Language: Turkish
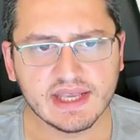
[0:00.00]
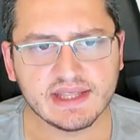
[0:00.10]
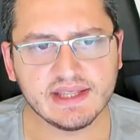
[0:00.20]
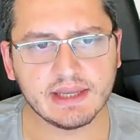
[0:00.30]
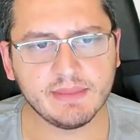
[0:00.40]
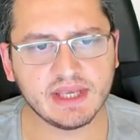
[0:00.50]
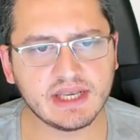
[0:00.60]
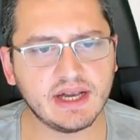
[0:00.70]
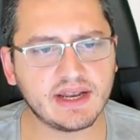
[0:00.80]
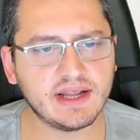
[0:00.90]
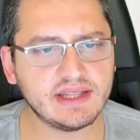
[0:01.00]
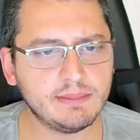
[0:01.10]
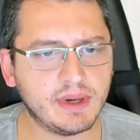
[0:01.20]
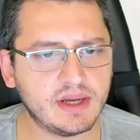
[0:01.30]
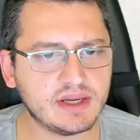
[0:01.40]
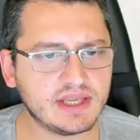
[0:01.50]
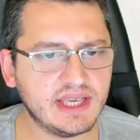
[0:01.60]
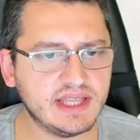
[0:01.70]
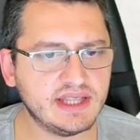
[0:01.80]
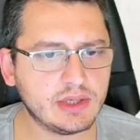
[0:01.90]
Dinamik, Garanti Bank,
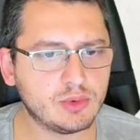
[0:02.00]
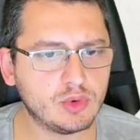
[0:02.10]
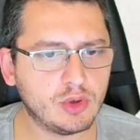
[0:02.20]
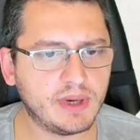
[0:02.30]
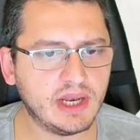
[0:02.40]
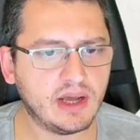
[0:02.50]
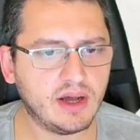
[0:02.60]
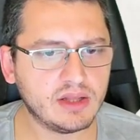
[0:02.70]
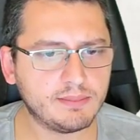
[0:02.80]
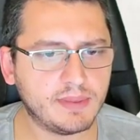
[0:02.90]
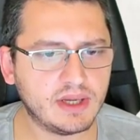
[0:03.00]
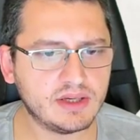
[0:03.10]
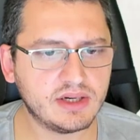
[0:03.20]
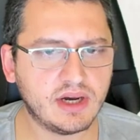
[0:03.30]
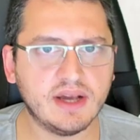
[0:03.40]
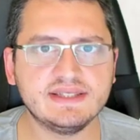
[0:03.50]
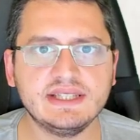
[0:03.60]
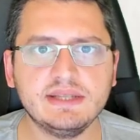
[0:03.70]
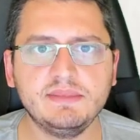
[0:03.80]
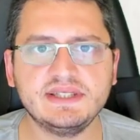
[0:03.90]
Gedik, Global, Halk Bank,
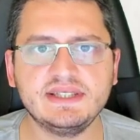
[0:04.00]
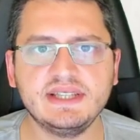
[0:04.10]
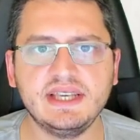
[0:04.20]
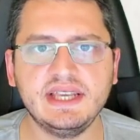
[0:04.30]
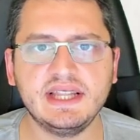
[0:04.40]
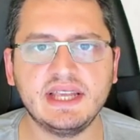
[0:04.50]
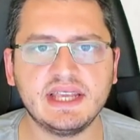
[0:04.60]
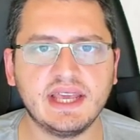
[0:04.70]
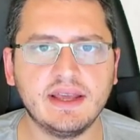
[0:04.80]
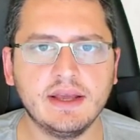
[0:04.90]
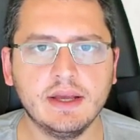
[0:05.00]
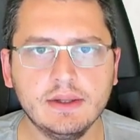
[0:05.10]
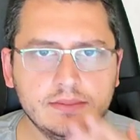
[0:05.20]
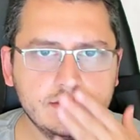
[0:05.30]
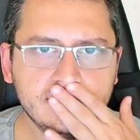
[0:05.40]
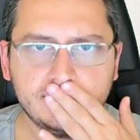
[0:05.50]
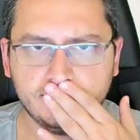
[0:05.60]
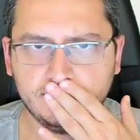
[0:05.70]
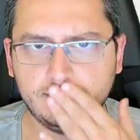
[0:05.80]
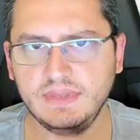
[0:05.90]
ICBC, ING, e,
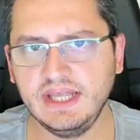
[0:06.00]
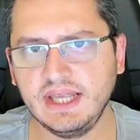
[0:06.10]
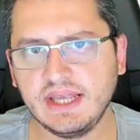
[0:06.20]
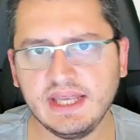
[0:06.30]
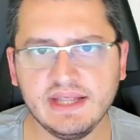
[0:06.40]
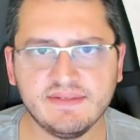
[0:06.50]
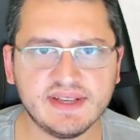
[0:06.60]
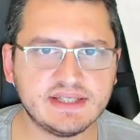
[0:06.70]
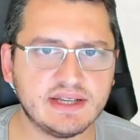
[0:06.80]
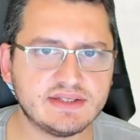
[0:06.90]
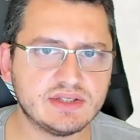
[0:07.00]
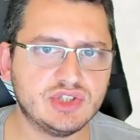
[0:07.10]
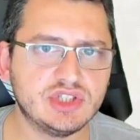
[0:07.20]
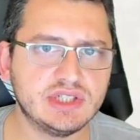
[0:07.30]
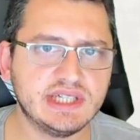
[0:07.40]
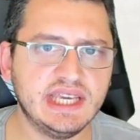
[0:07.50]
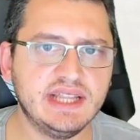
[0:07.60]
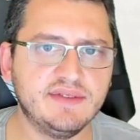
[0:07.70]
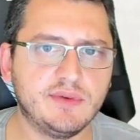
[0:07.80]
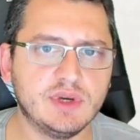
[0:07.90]
Investaz, Işık,
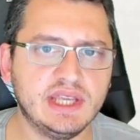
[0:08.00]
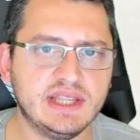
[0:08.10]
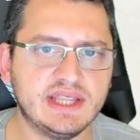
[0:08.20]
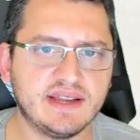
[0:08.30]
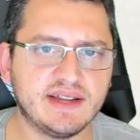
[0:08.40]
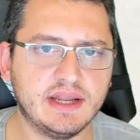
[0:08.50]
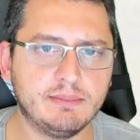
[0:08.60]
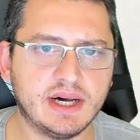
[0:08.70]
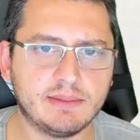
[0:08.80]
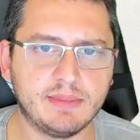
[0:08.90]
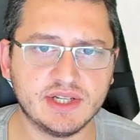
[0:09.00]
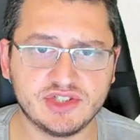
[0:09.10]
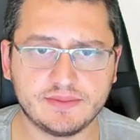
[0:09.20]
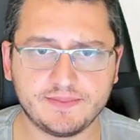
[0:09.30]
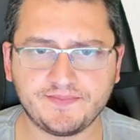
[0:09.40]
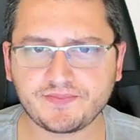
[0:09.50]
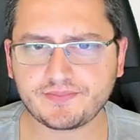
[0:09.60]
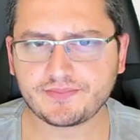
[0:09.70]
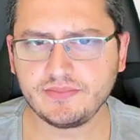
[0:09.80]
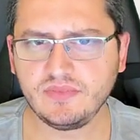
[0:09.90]
Info, Integral, Marbaş,
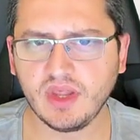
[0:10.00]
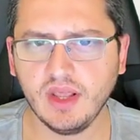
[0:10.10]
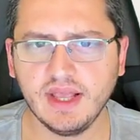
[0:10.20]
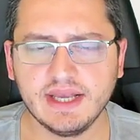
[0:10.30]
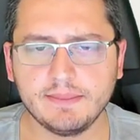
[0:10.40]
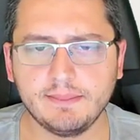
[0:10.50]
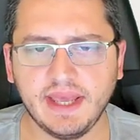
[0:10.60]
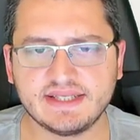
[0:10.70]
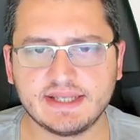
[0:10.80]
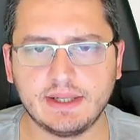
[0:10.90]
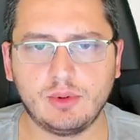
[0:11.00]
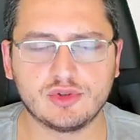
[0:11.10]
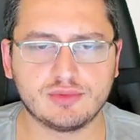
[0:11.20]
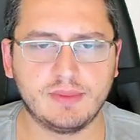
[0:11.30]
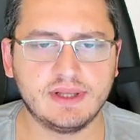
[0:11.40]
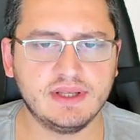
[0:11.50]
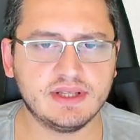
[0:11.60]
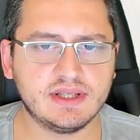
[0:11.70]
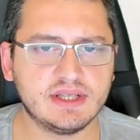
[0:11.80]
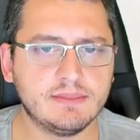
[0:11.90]
Meksa Osmanlı
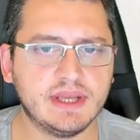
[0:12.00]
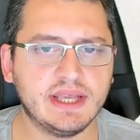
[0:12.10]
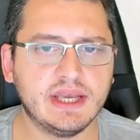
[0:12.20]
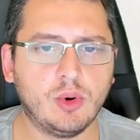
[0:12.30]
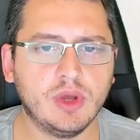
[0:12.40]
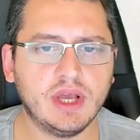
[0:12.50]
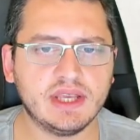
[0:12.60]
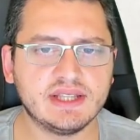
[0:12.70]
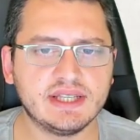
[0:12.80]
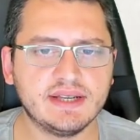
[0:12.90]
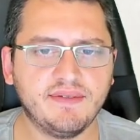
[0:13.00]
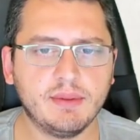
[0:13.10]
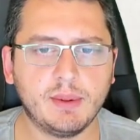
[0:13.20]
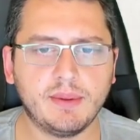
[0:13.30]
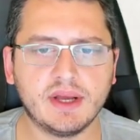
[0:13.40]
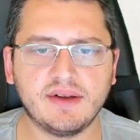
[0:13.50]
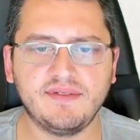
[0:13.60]
Yatırım, e, Oyak Yatırım, Fibo Banka,